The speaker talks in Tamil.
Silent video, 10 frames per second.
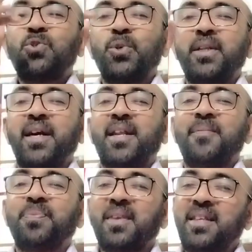சொன்னார்
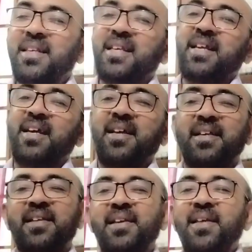இது இதை
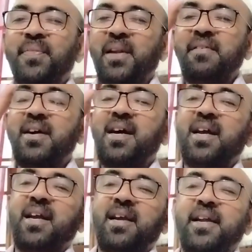தெளிவாக
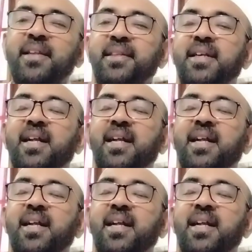எடுத்து